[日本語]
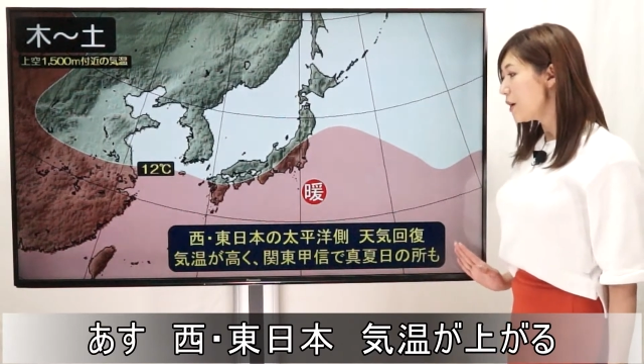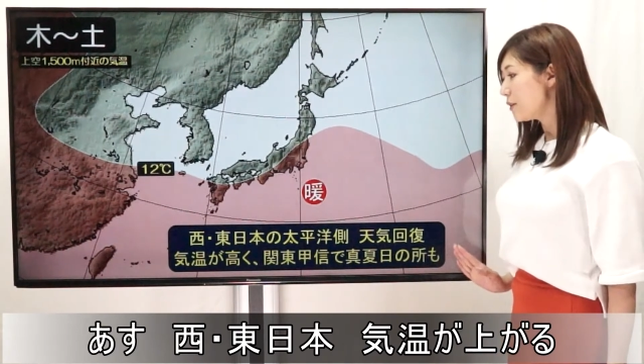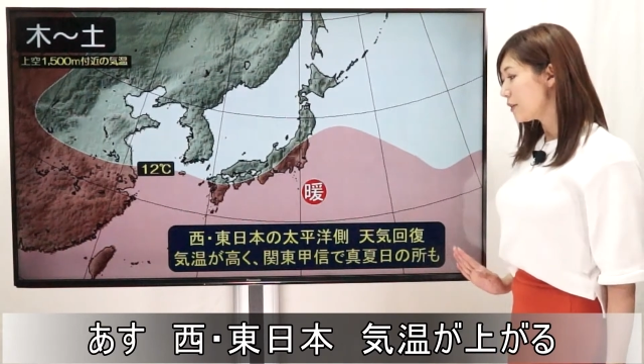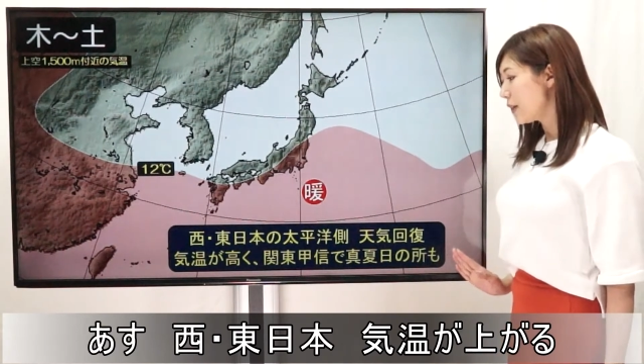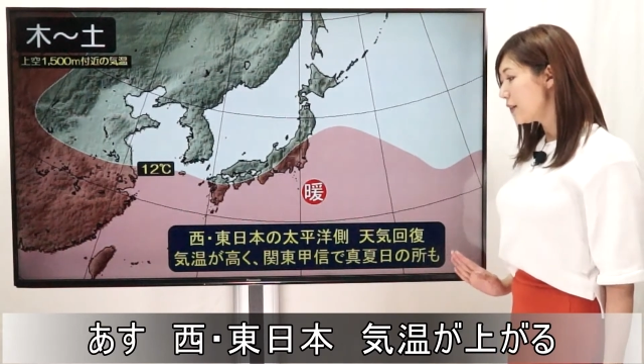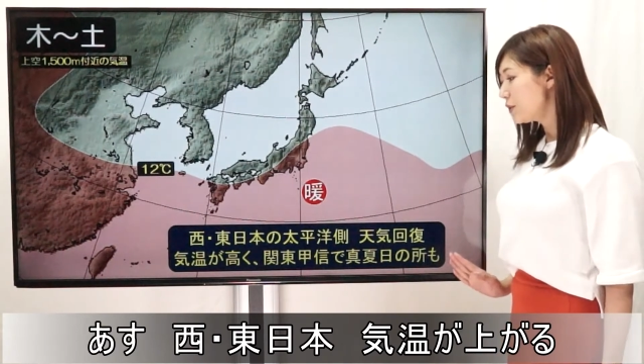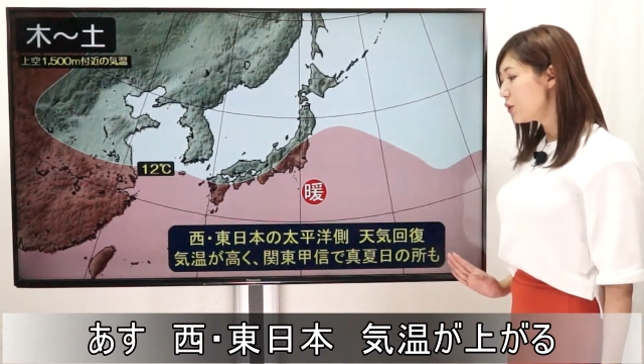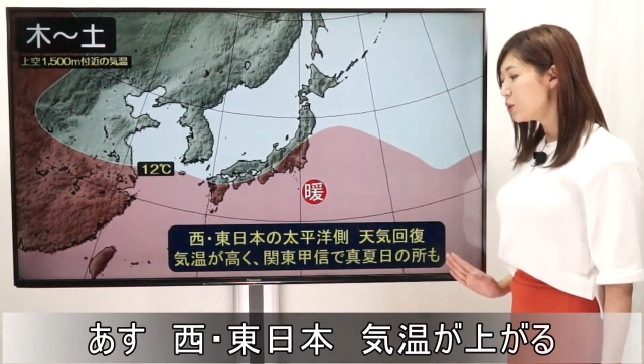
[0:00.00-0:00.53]

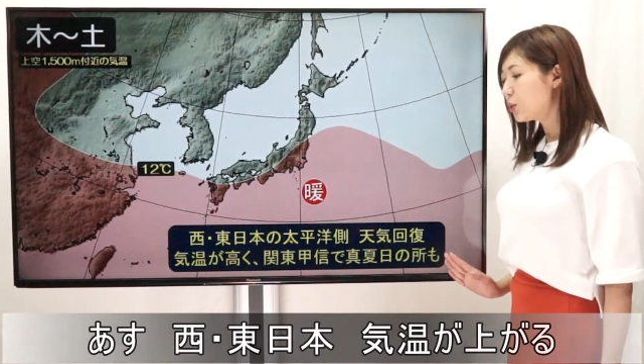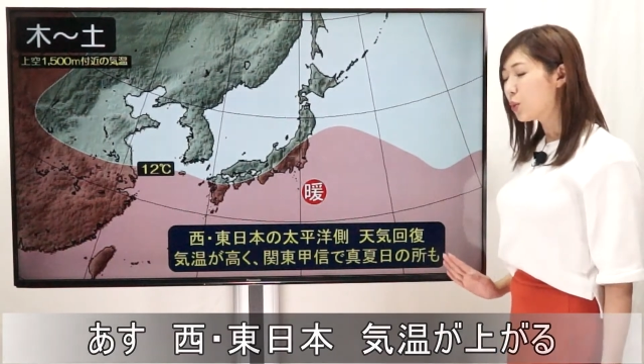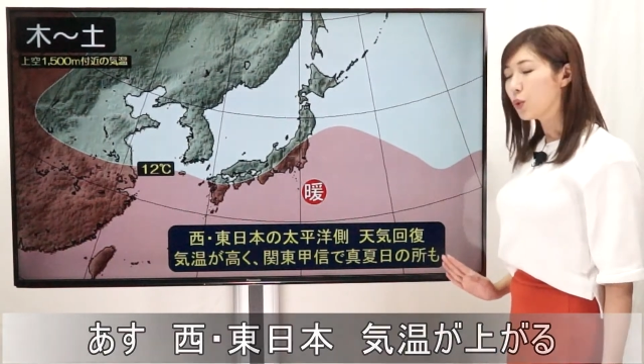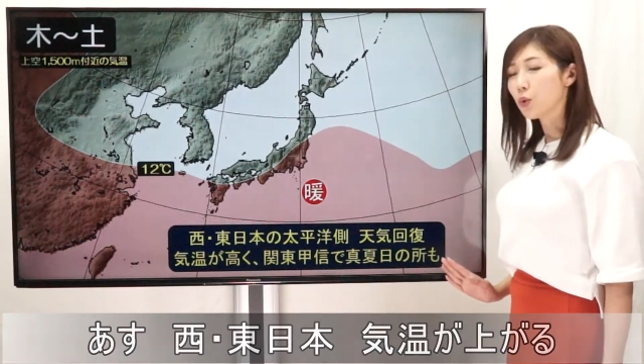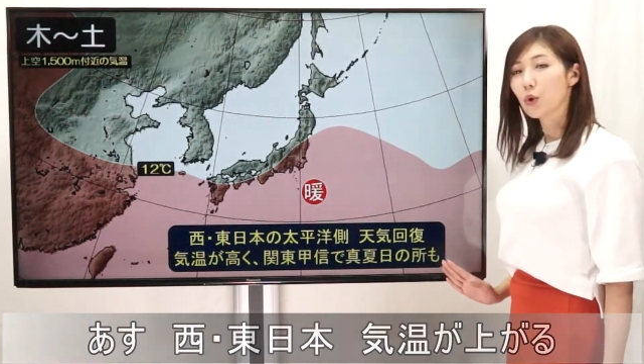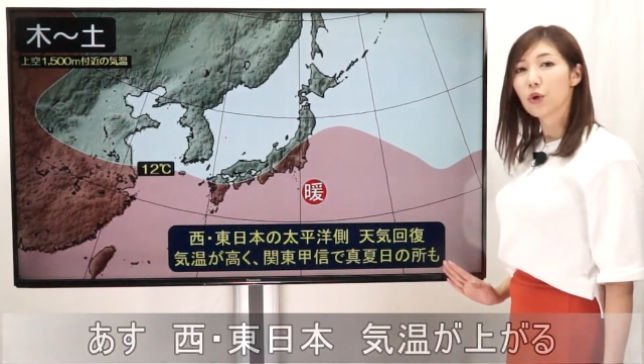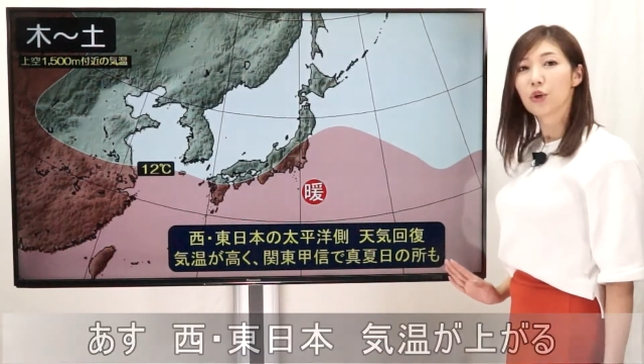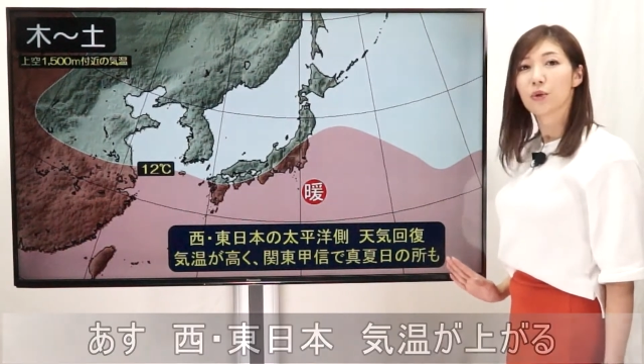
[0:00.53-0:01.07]
30度
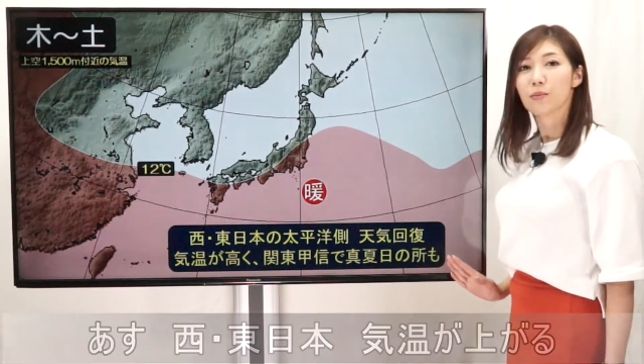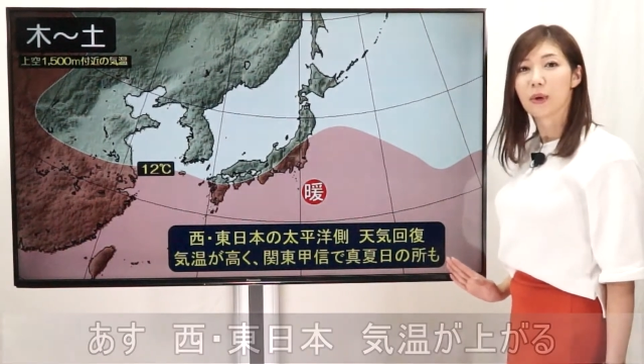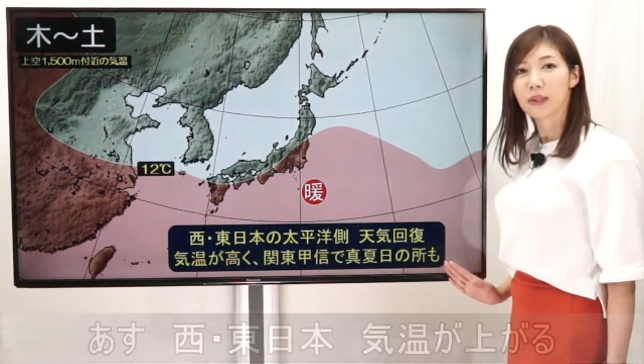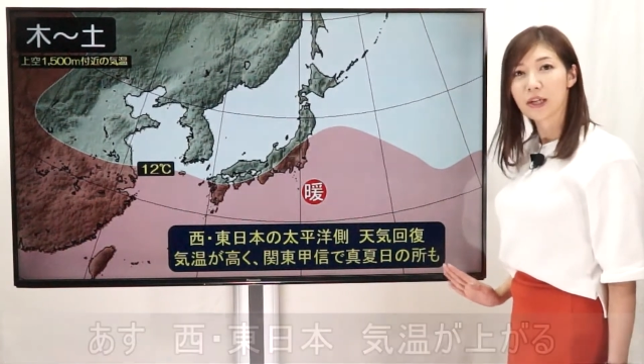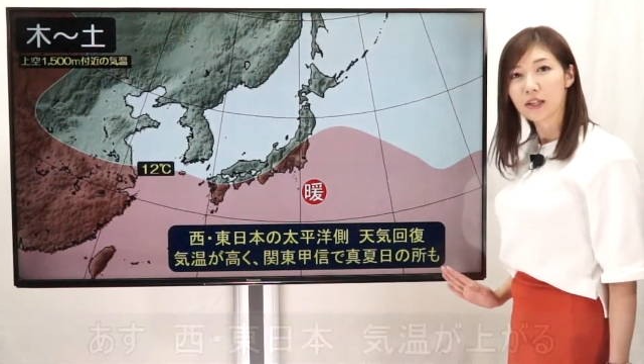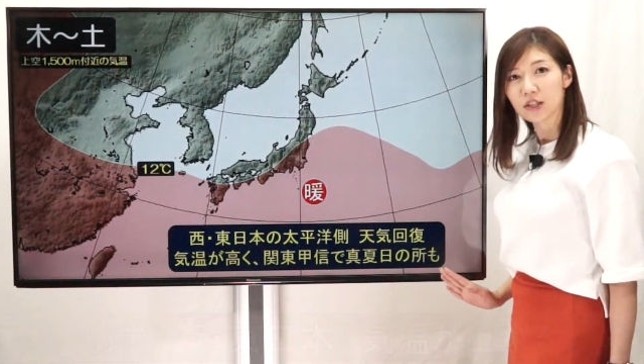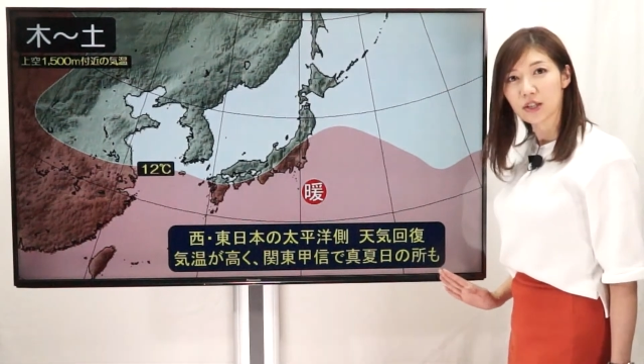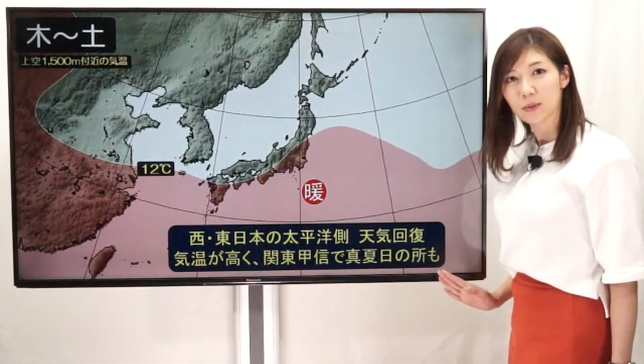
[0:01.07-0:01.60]
を超える真
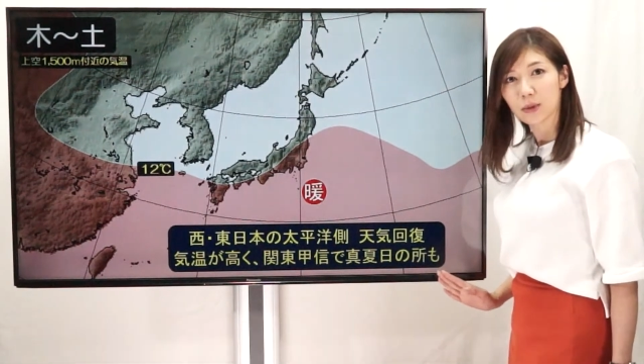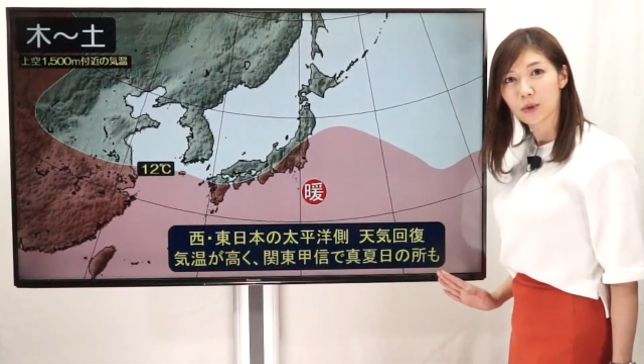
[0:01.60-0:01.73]
夏